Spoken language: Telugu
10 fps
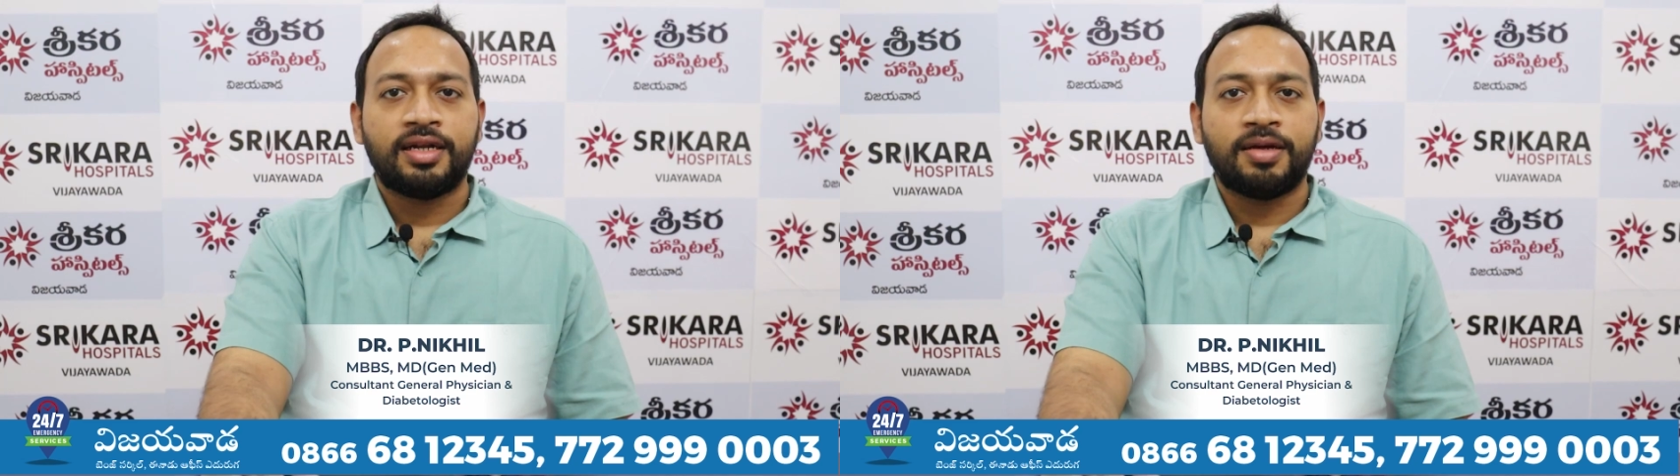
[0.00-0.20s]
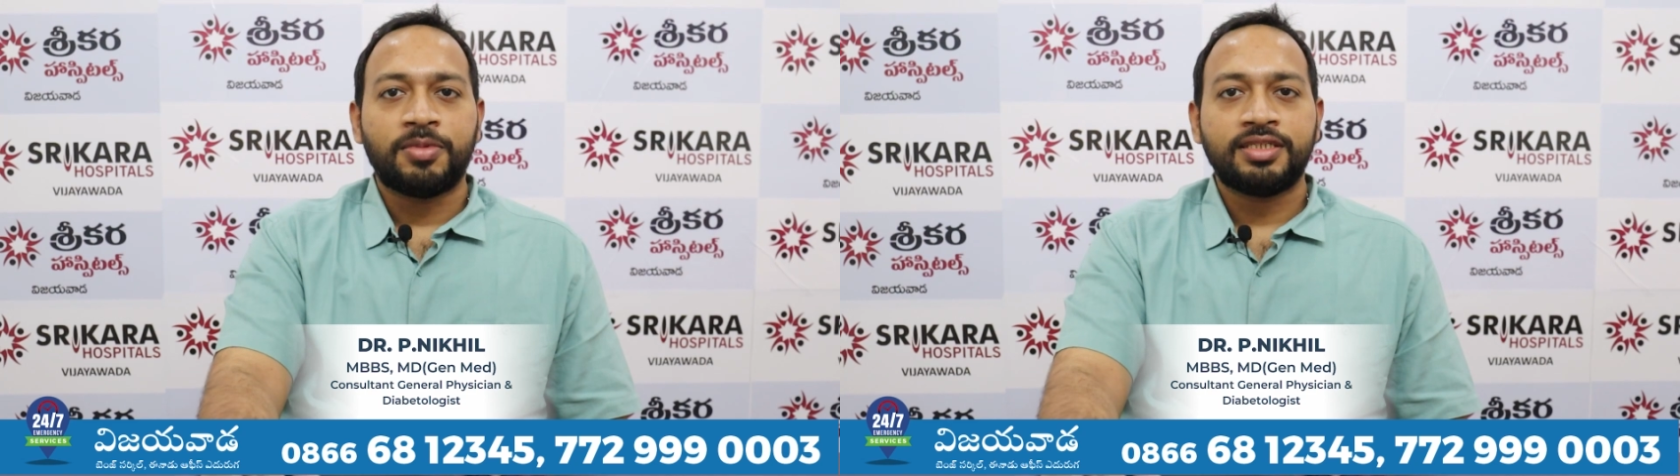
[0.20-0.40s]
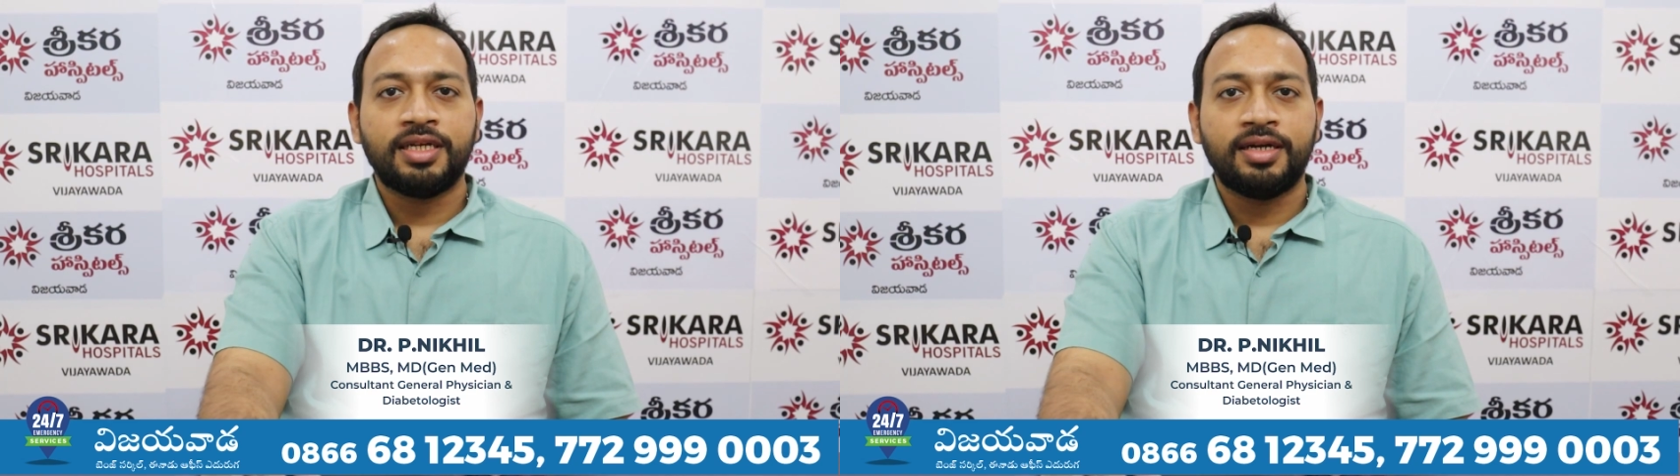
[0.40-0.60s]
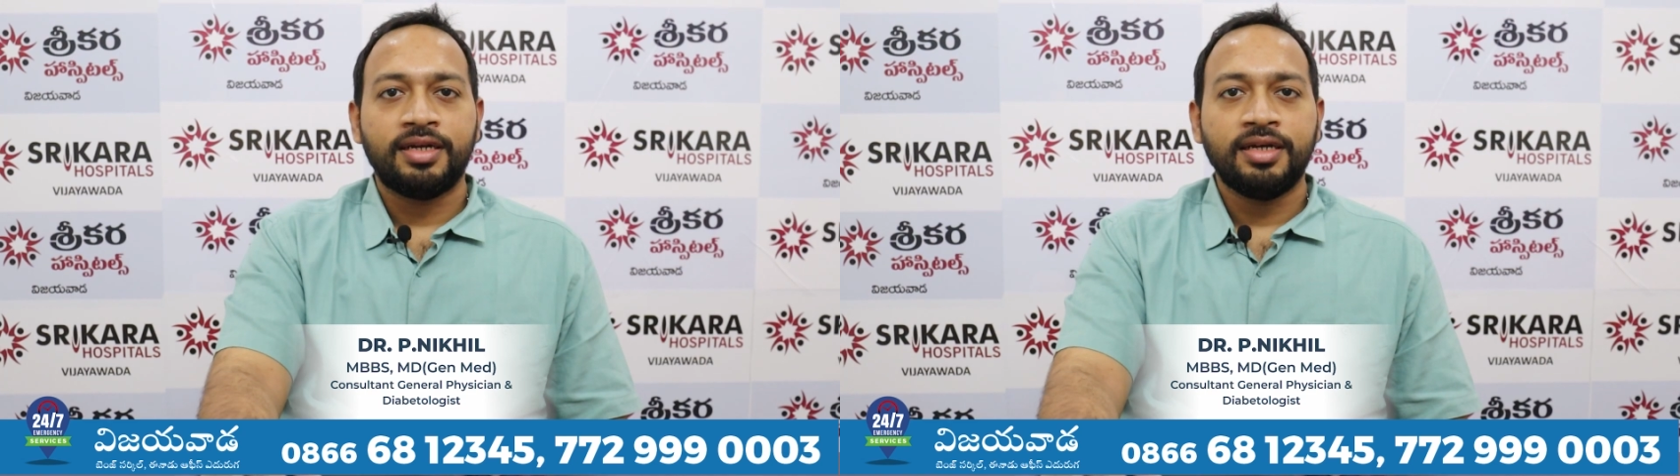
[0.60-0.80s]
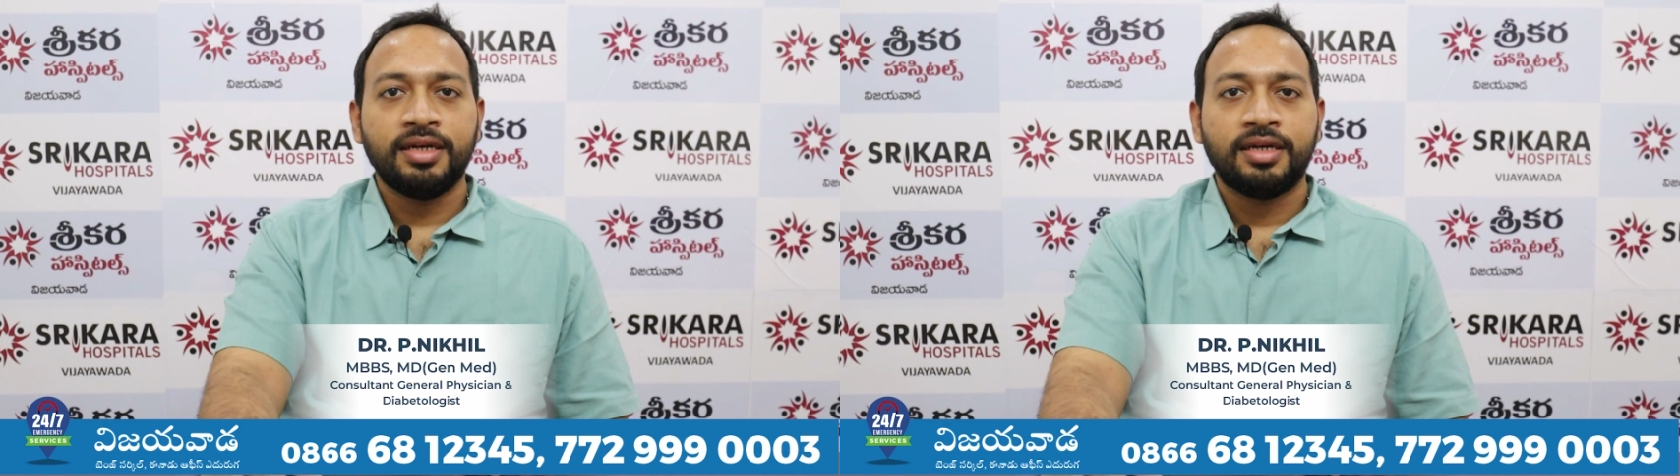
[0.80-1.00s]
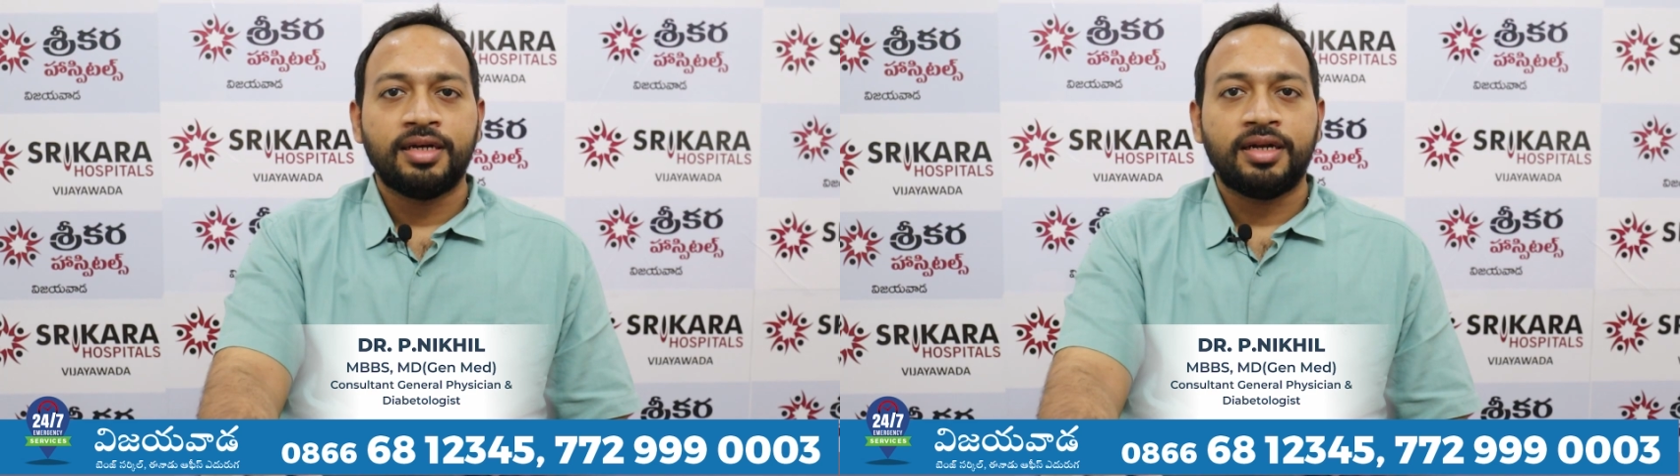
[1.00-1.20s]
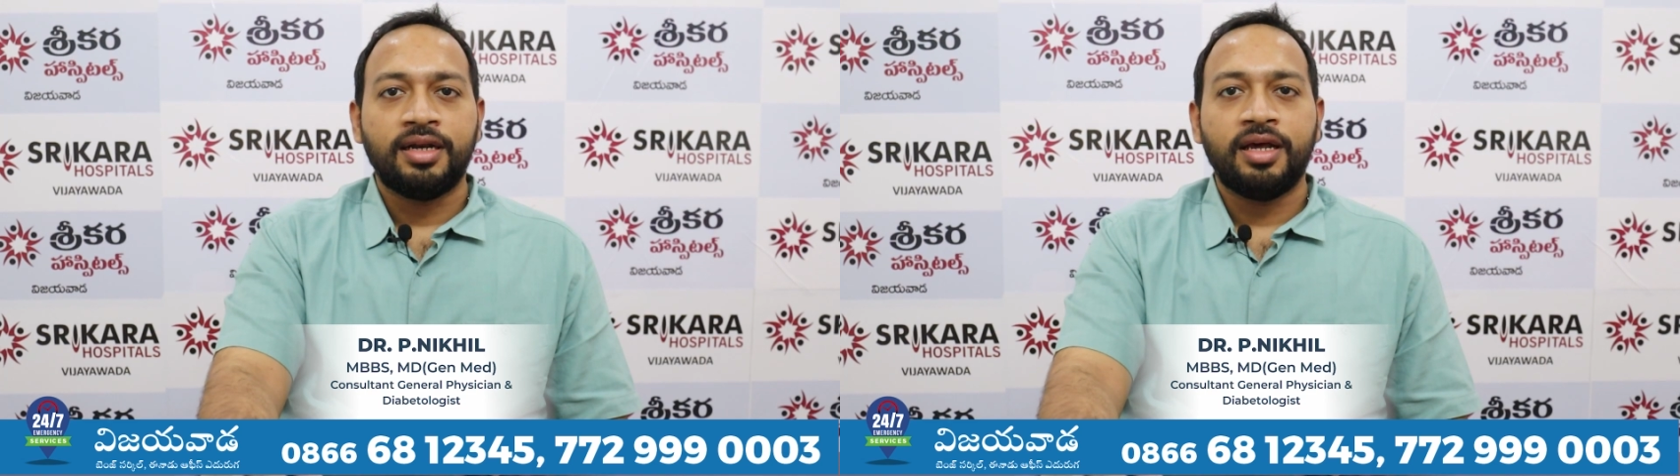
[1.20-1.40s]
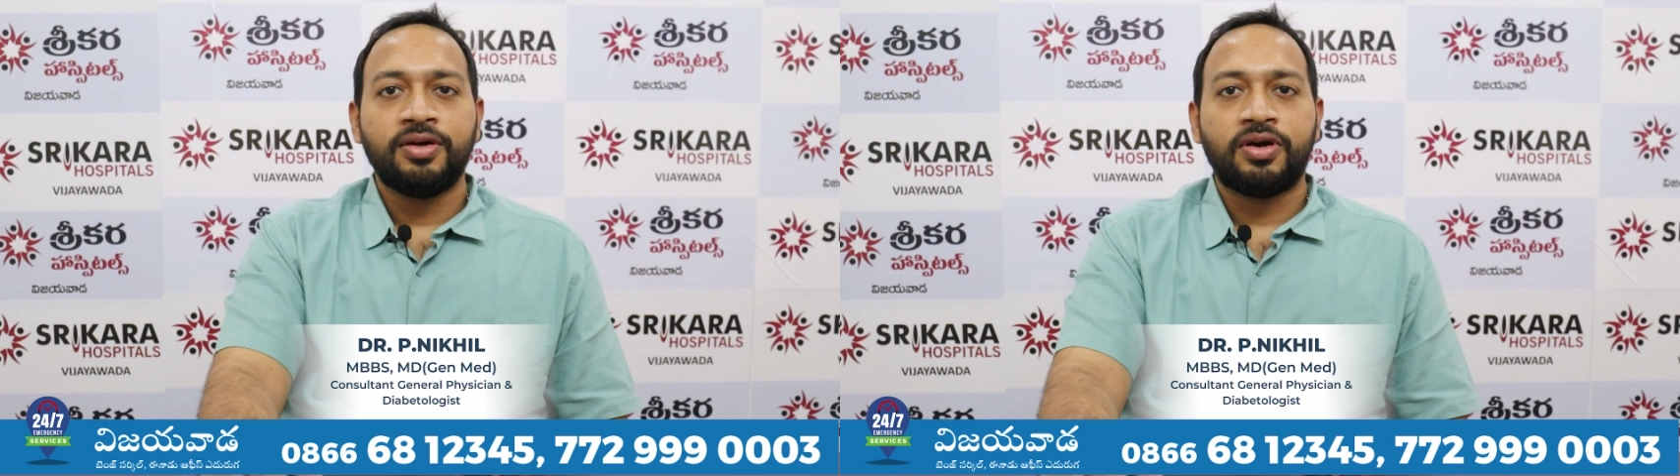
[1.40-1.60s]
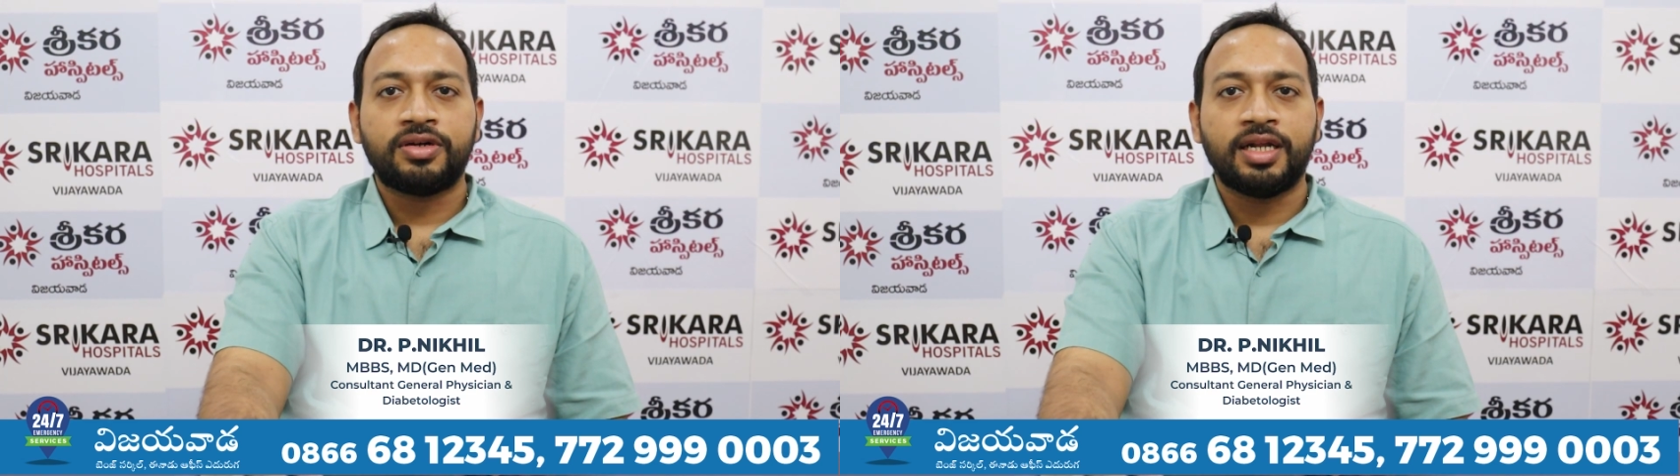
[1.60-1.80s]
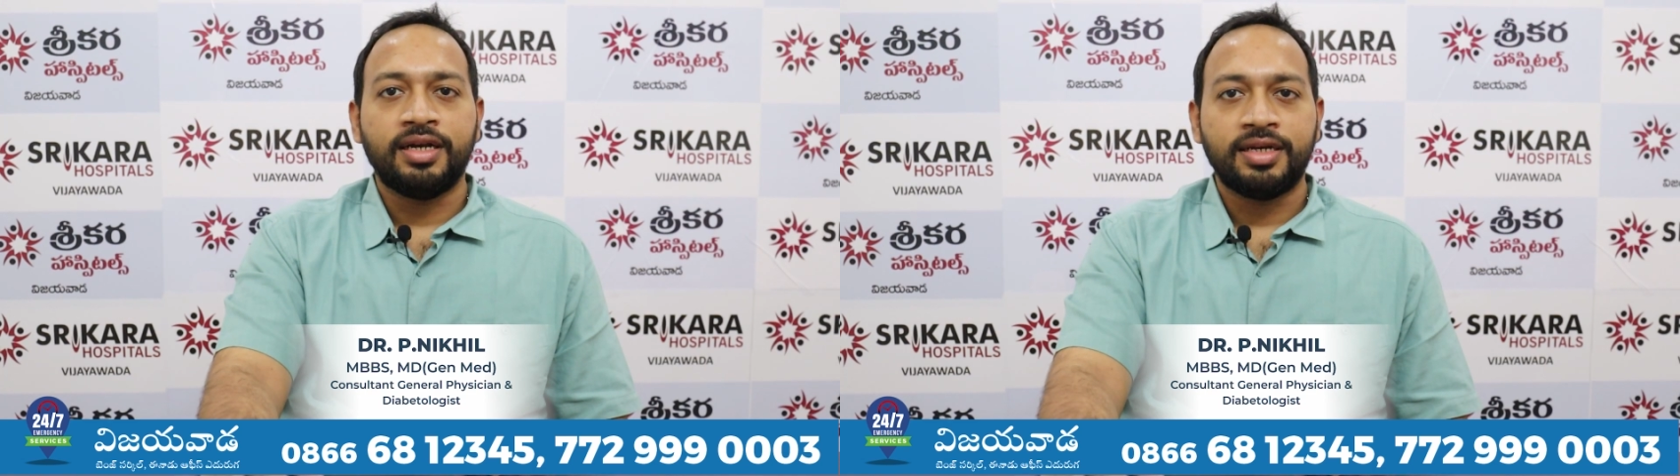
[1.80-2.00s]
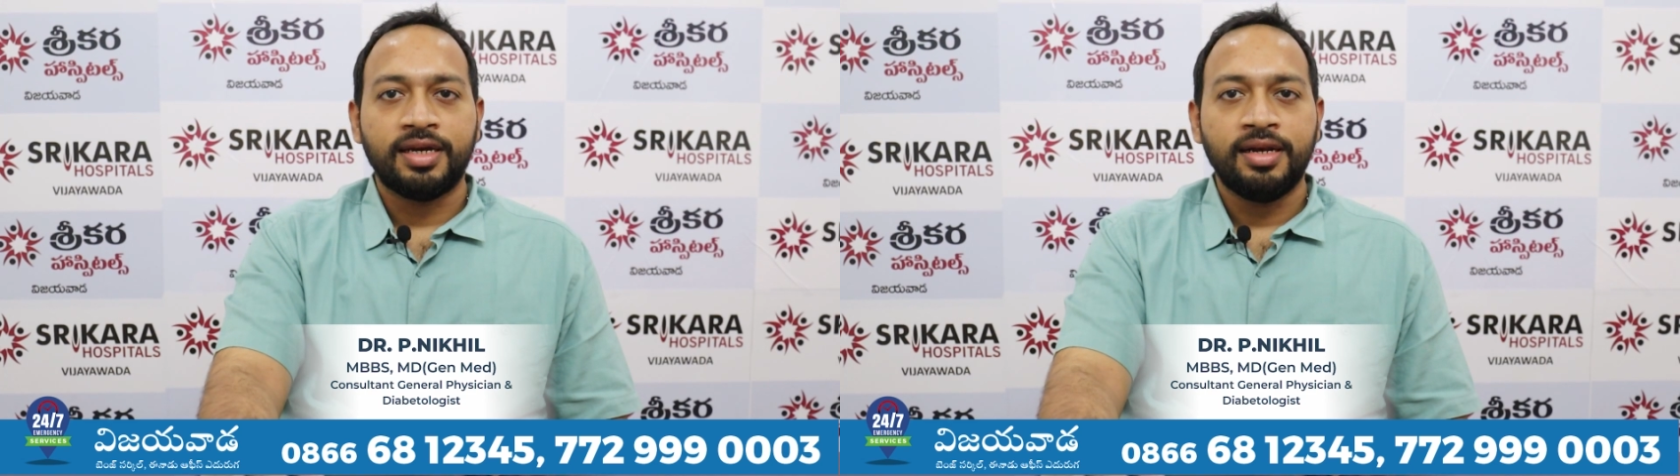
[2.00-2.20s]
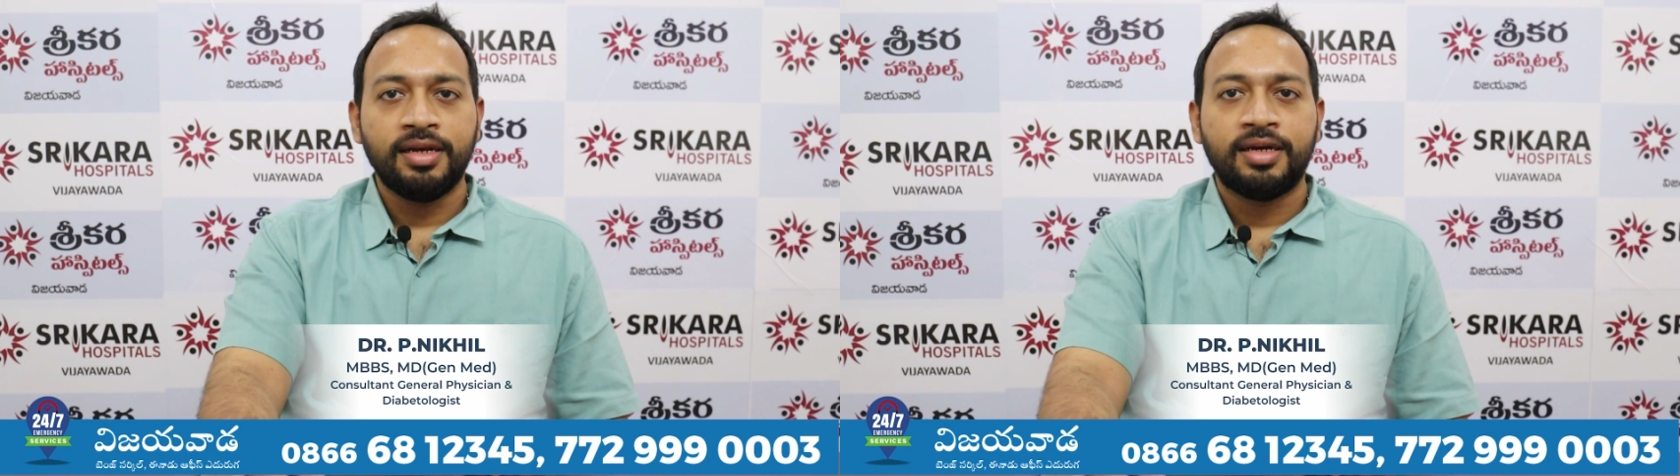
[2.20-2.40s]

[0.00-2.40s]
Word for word: నమస్తే అండి నేను డాక్టర్ నిఖిల్